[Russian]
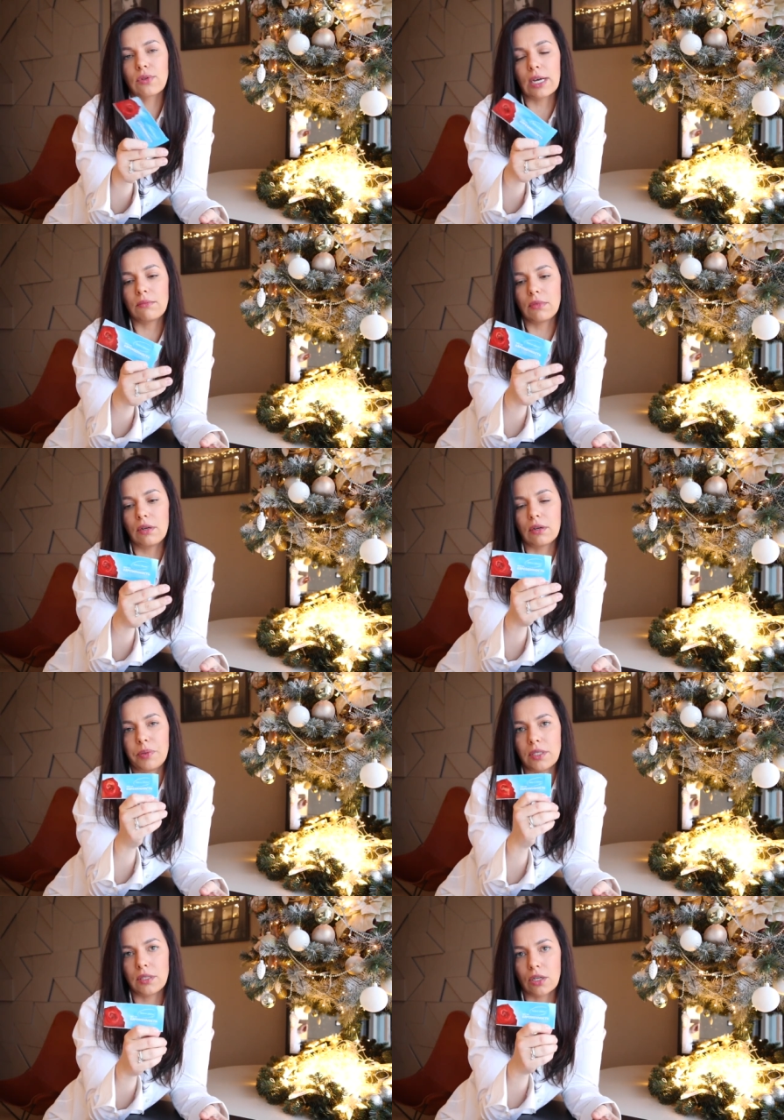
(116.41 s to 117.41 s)
Там их
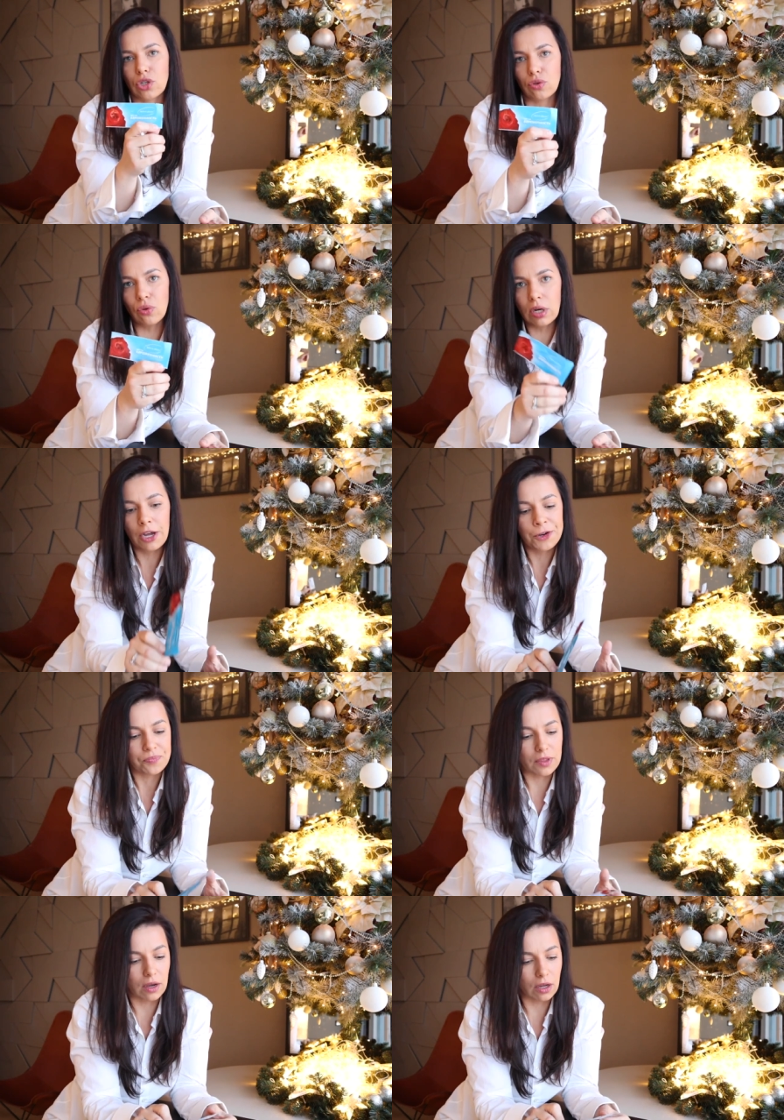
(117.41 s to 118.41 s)
50 штук,
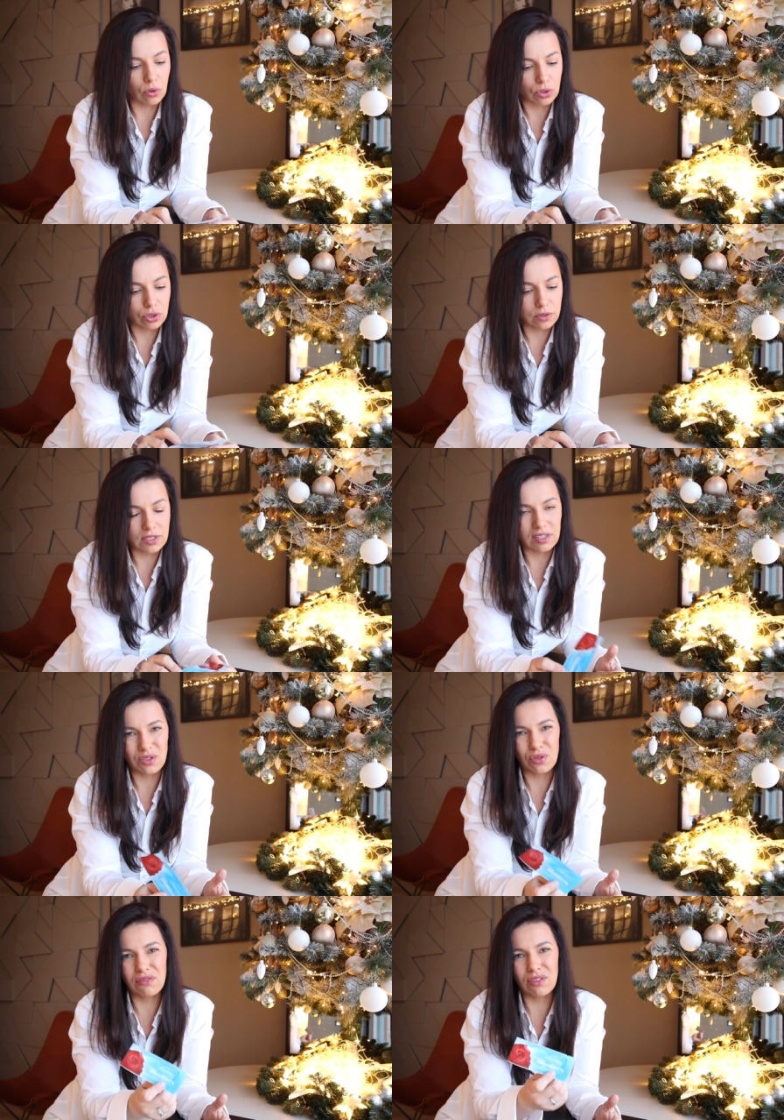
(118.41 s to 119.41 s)
а, но
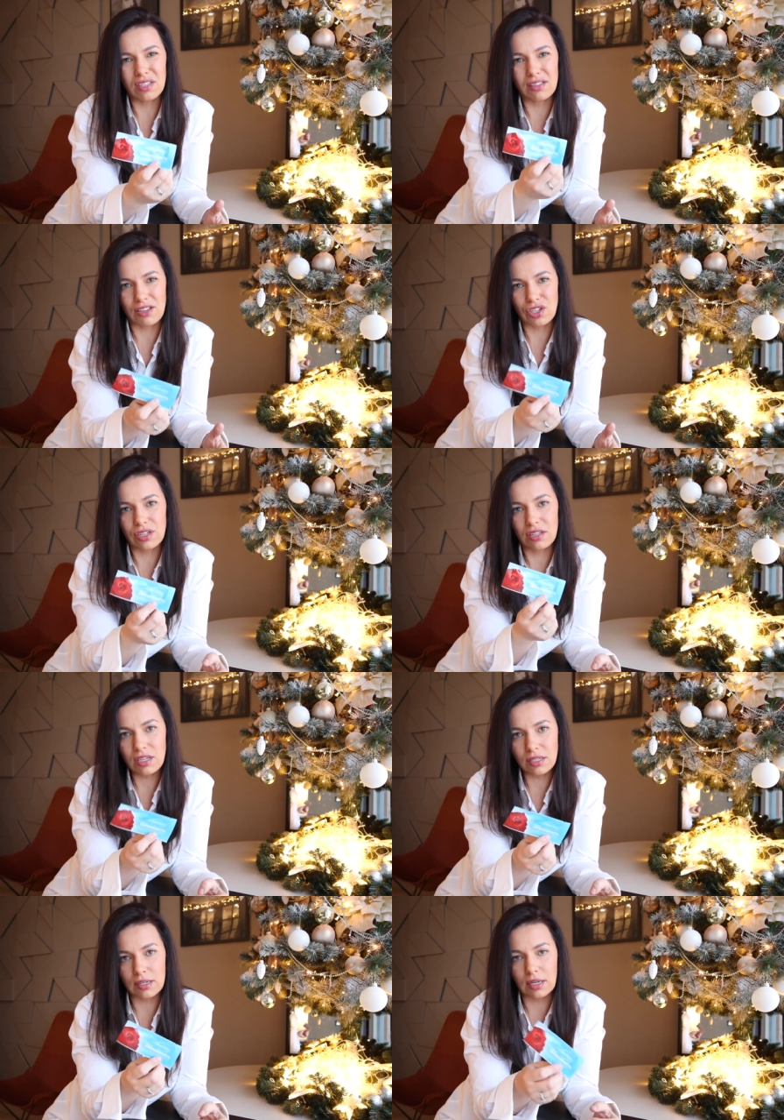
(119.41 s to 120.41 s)
чувствительность у него достаточно
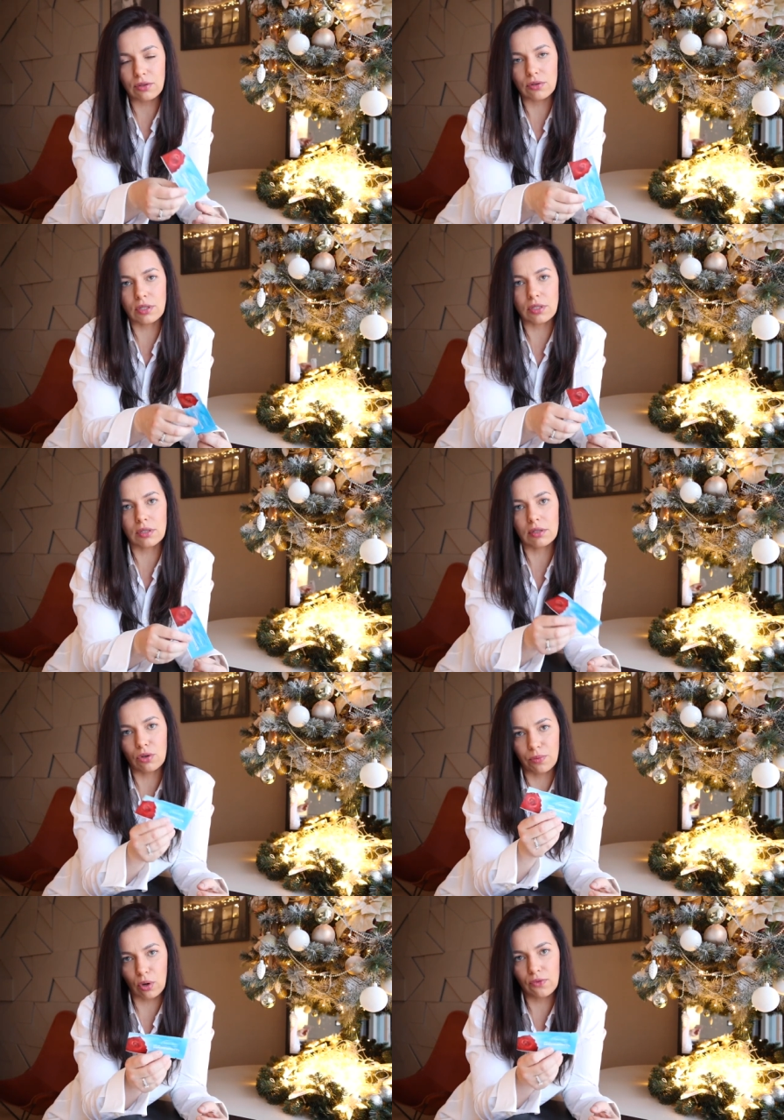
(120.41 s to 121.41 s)
низкая, то есть э,
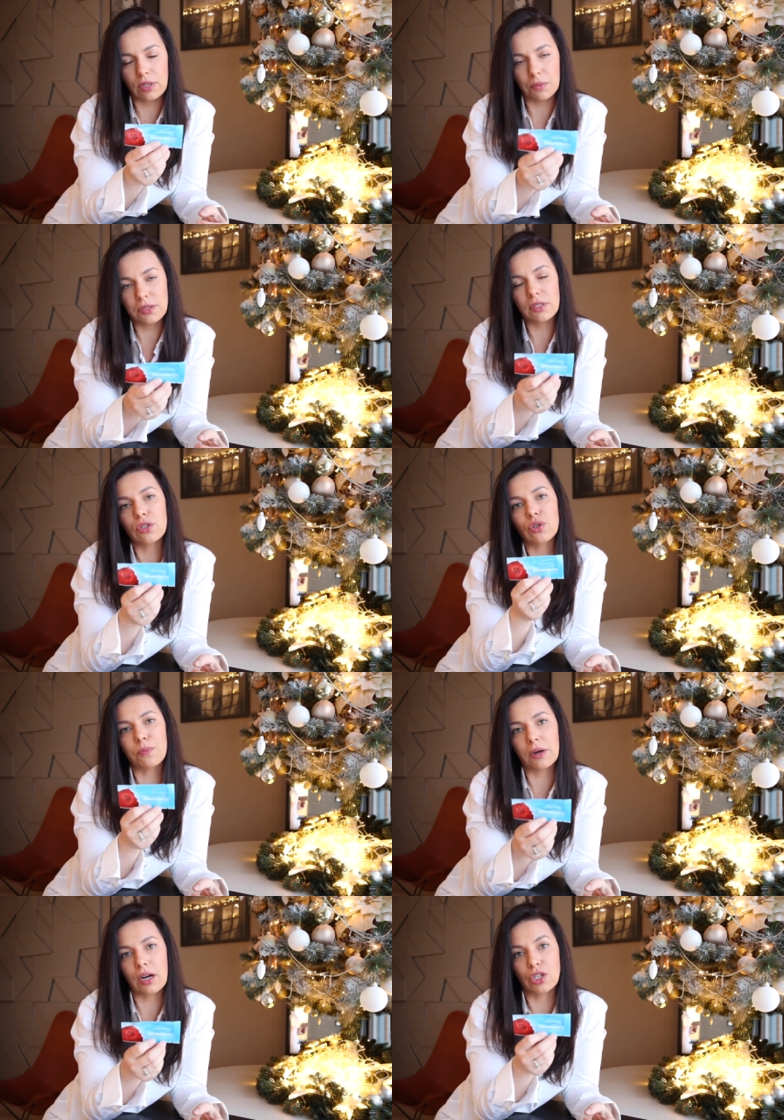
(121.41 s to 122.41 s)
на упаковке написано,
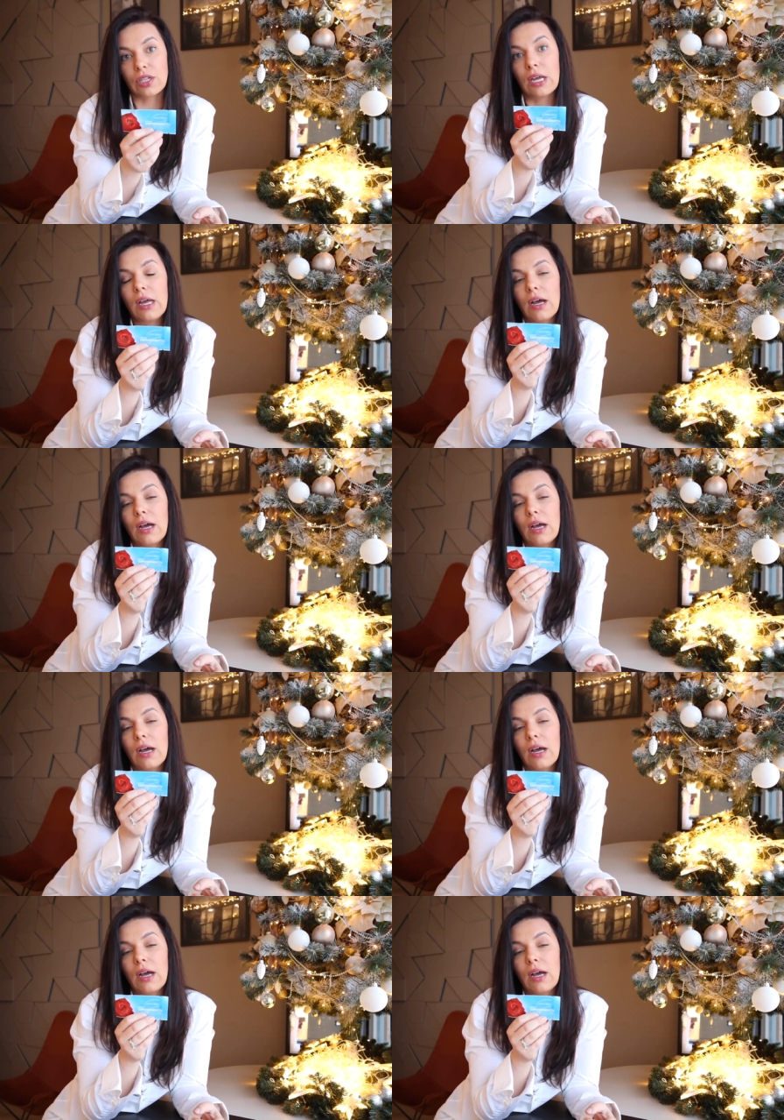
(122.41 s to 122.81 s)
что покажет